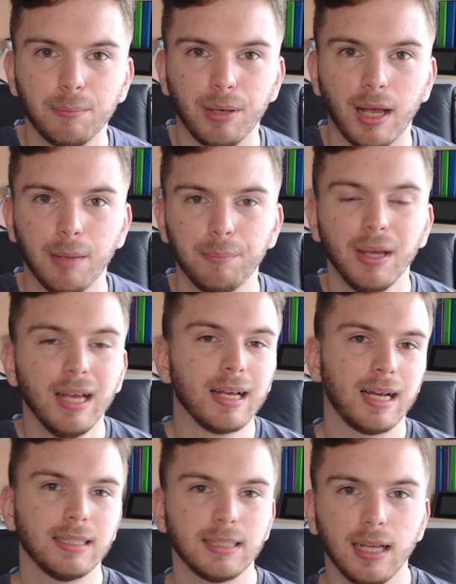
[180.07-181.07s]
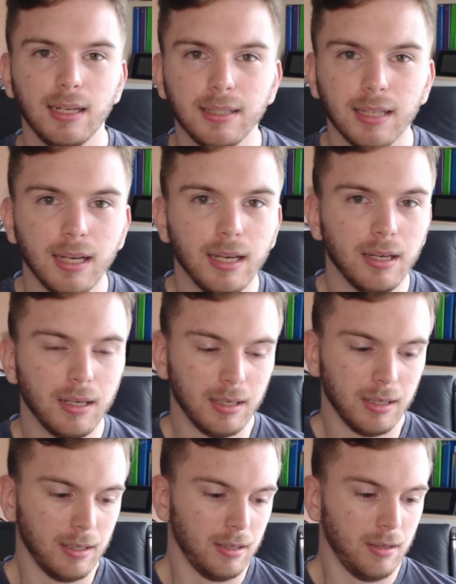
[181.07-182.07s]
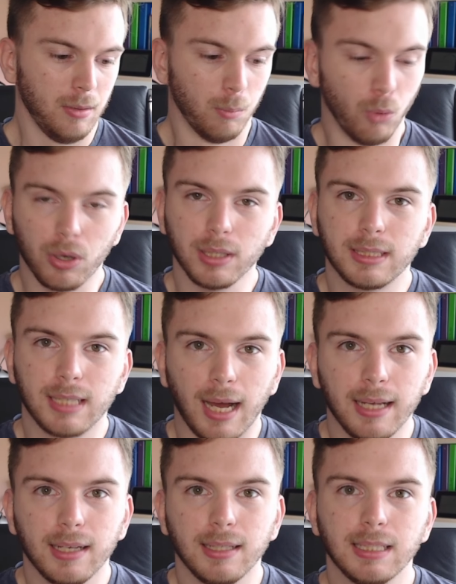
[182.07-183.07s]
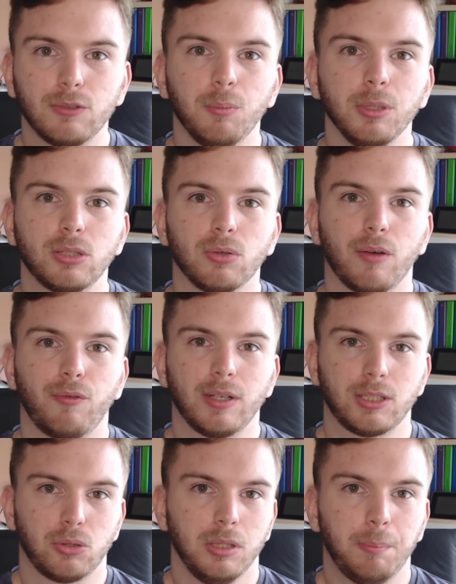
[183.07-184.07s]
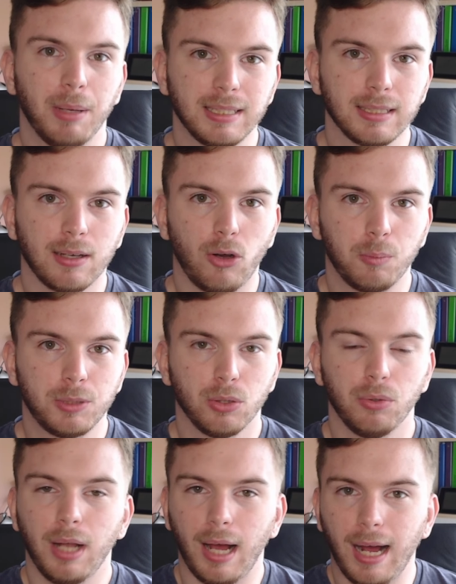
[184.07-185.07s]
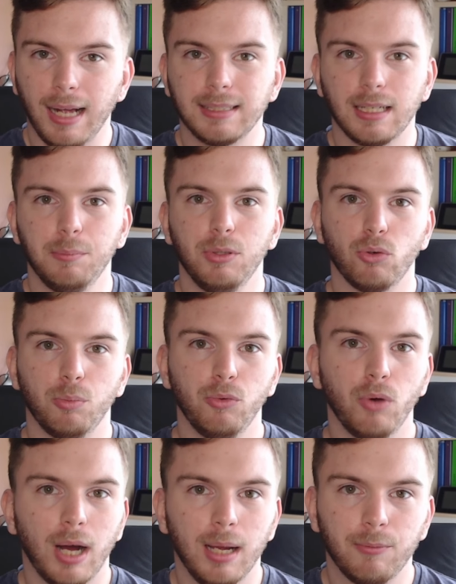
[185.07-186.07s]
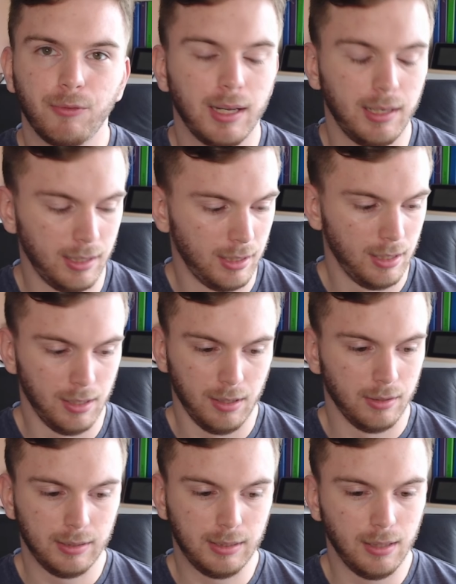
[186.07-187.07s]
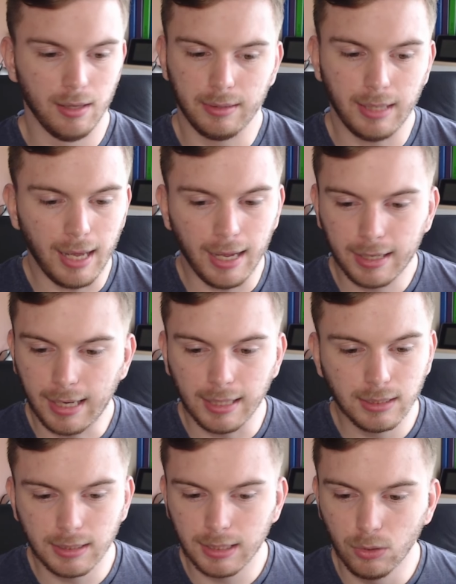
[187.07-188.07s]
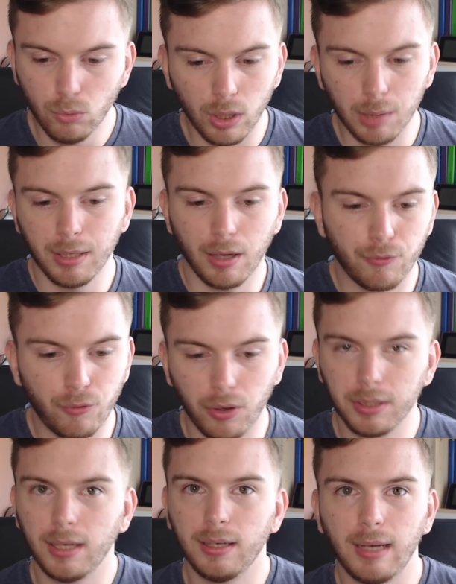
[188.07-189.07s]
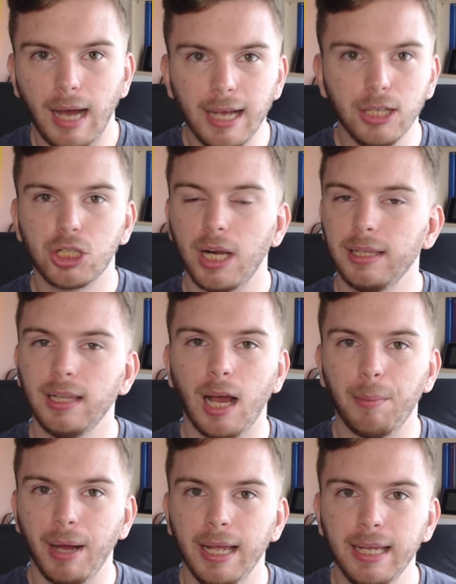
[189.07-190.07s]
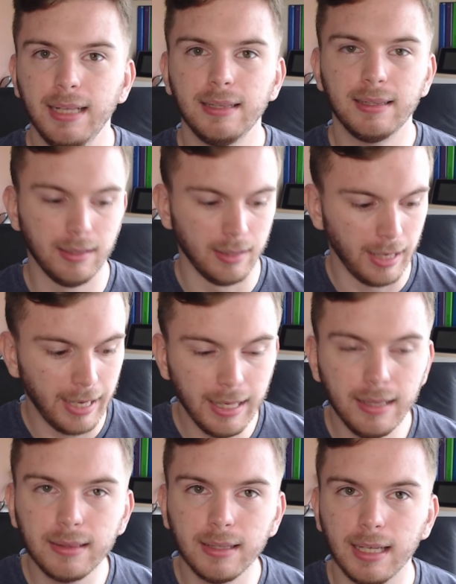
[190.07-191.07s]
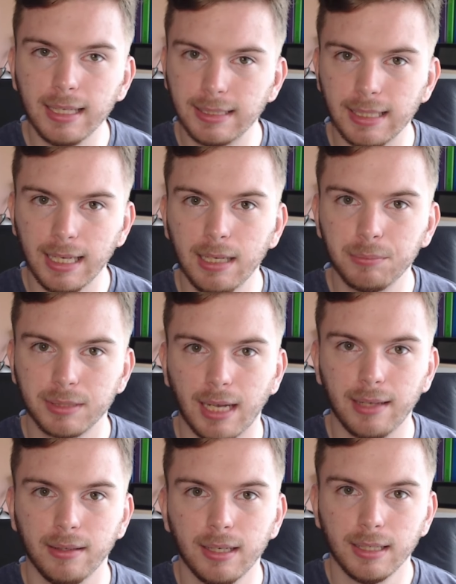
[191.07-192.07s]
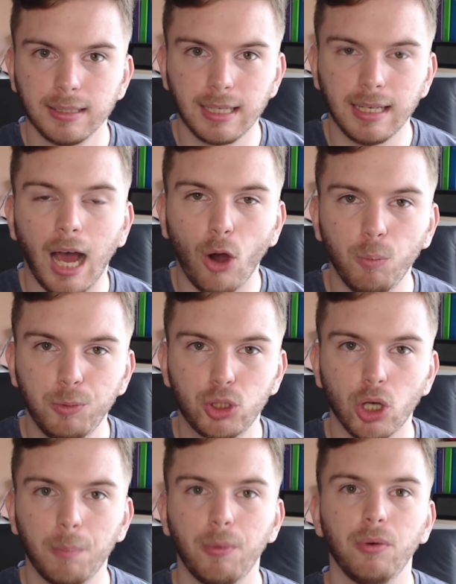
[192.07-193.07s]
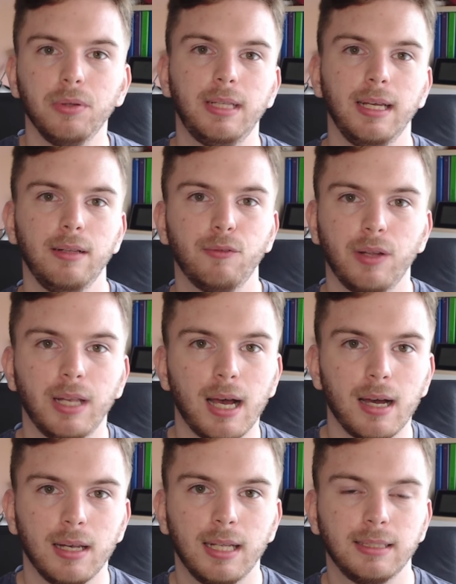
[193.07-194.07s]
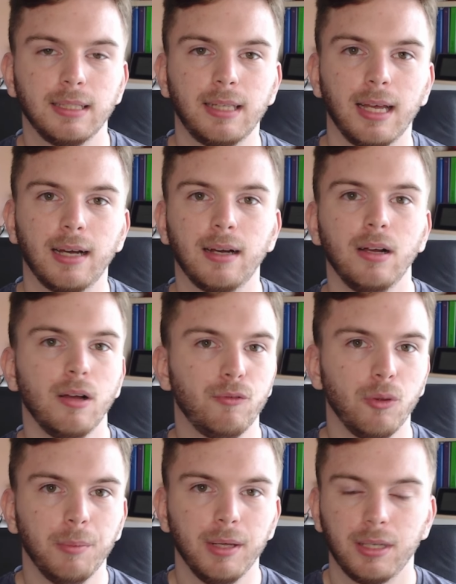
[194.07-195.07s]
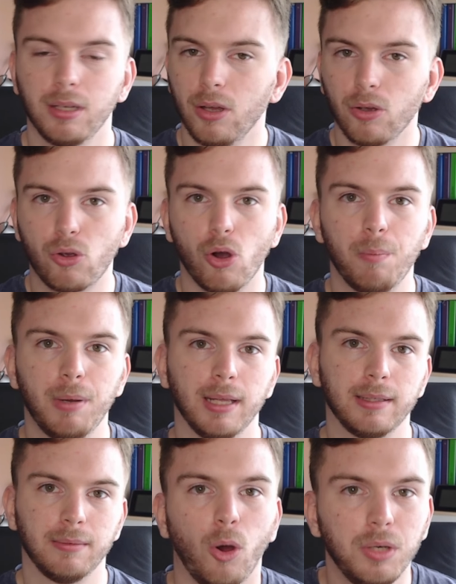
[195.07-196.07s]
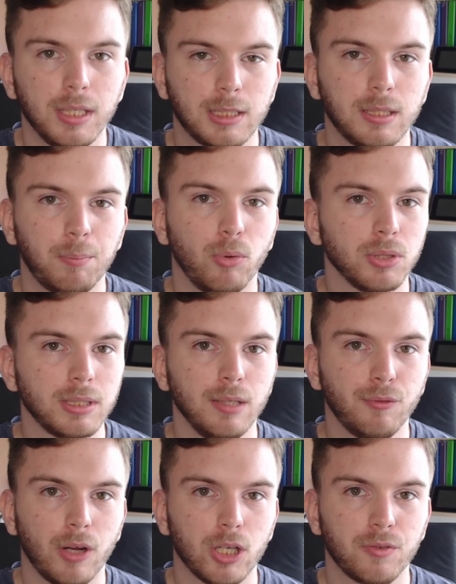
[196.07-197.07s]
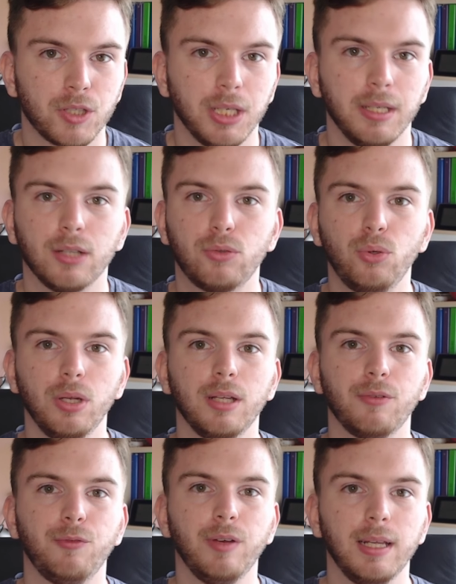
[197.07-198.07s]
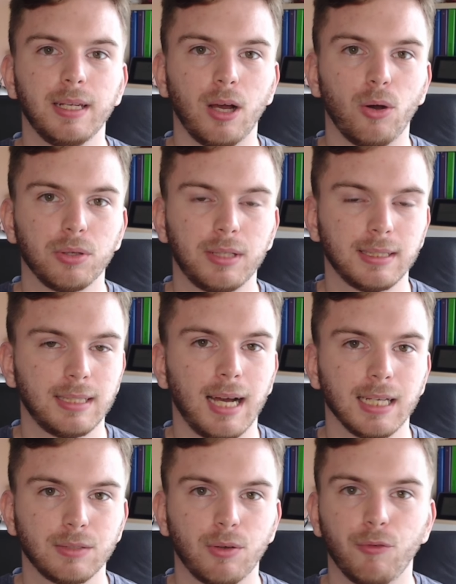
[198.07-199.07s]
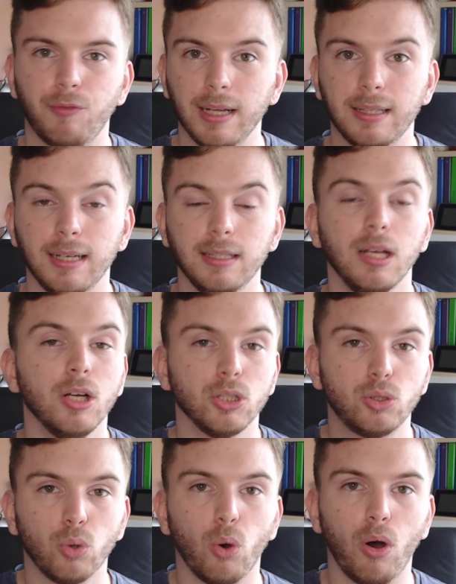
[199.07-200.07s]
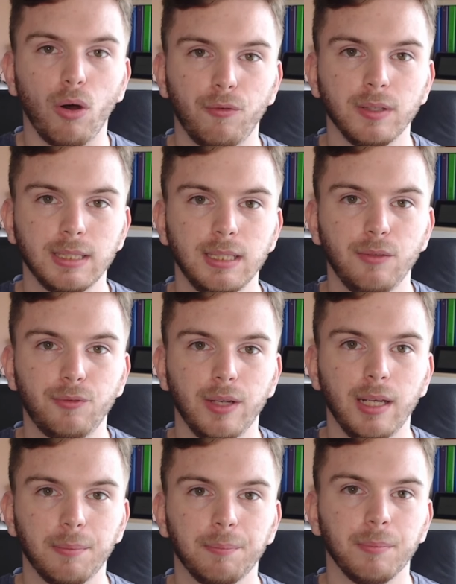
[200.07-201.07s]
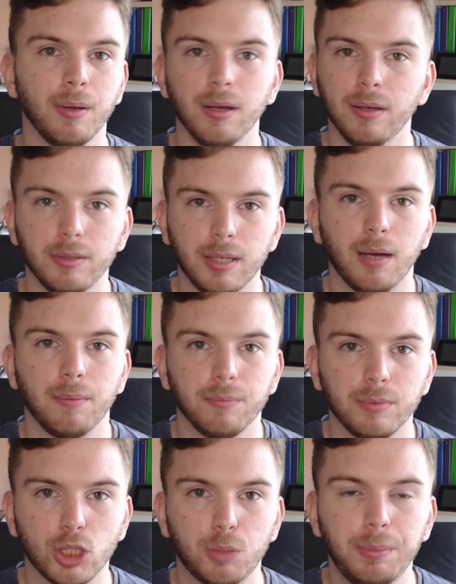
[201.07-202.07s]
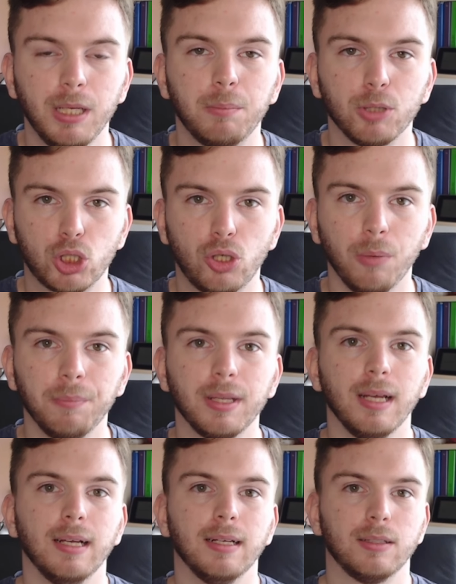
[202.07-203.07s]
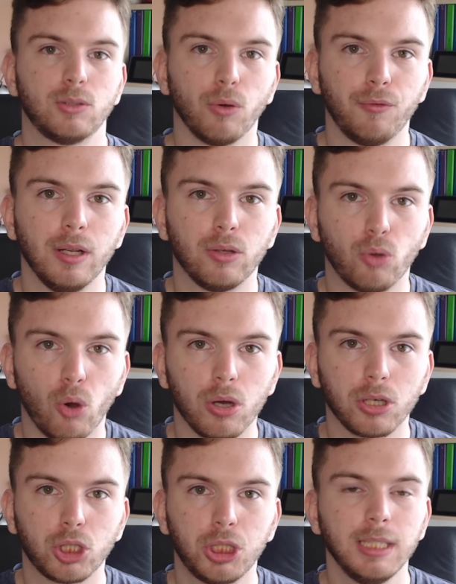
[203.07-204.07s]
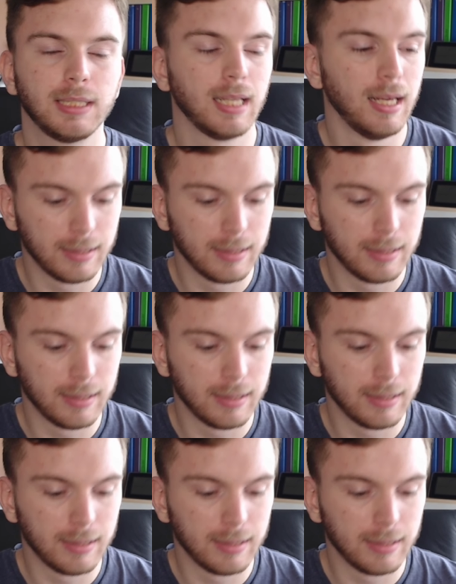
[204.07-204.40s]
bleiben. Ganz ehrlich, Moritz Haie ist für mich sogar fast schon die bessere Option als ein Miro Muheim, weil er kann sich nur immer nach vorne einschalten, aber hinten, hinten ist eben sein, sein Hauptjob und den vernachlässigt er für mich komplett. Und jetzt bloß nicht falsch verstehen. Natürlich will ich auch, dass der HSV weiterhin so offensiv eben ja, das Spiel bestimmt, so viele Tore schießt.